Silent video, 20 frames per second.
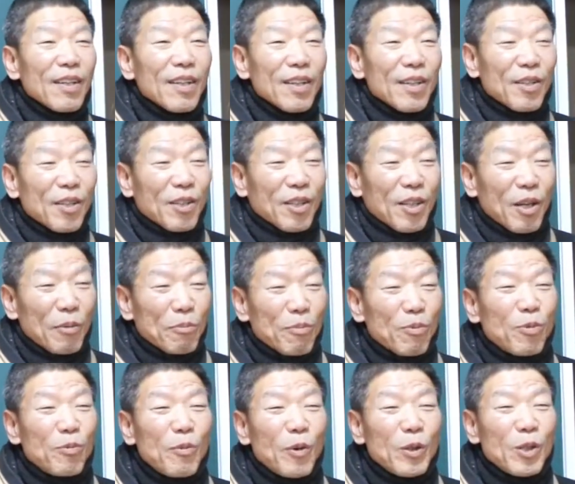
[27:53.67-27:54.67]
그렇게
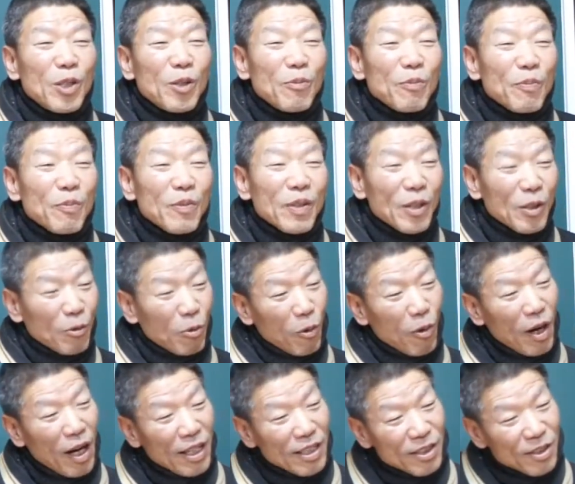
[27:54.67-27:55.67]
부모님 이렇게
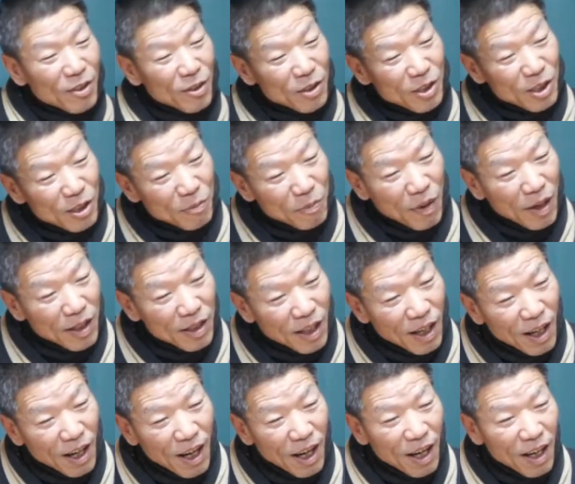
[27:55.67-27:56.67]
돌아가신 거
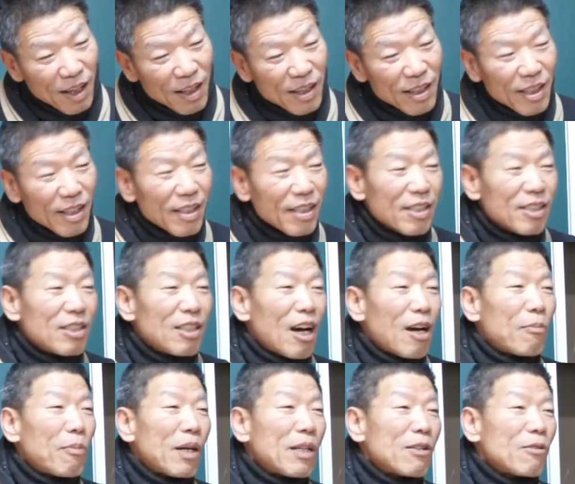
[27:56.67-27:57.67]
슬퍼하다가 이
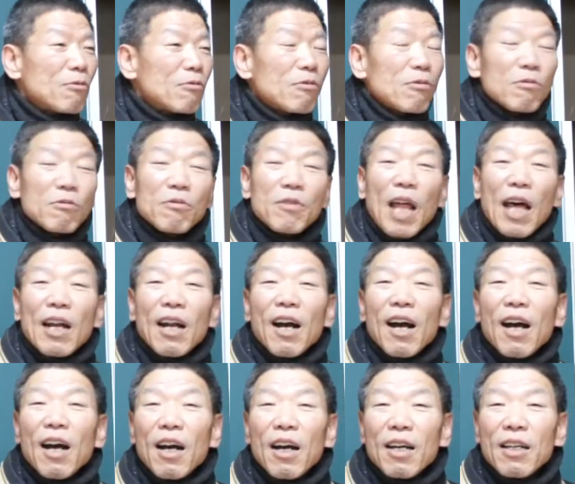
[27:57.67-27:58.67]
양반들도
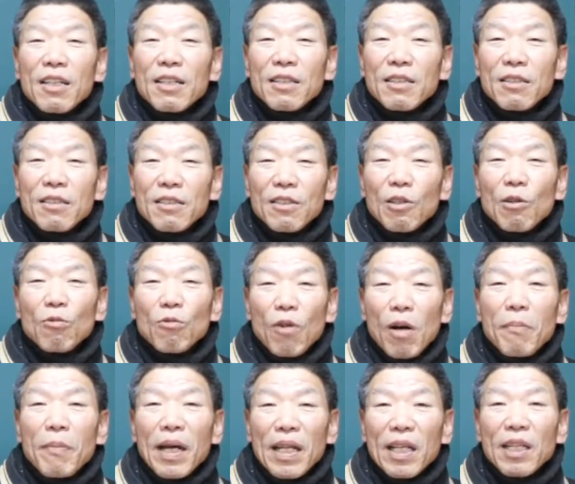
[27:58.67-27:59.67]
따라가는 경우가
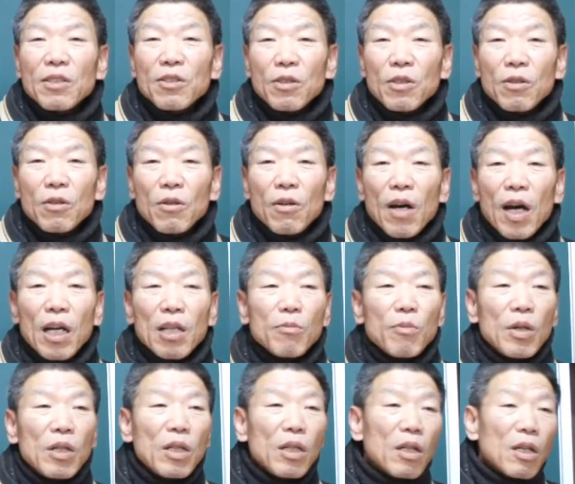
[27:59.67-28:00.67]
많았어요. 아니면
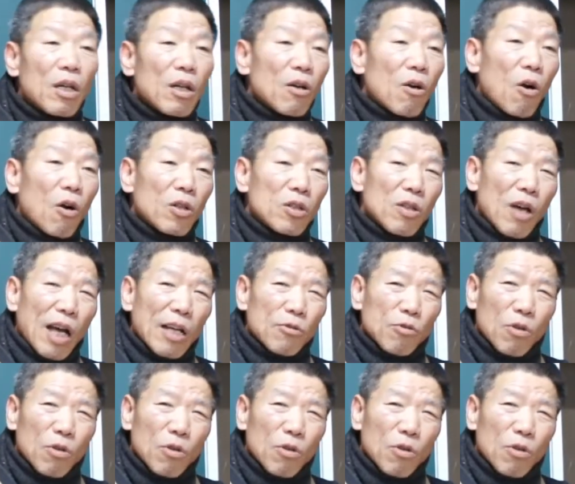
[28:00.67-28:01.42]
거기서 아주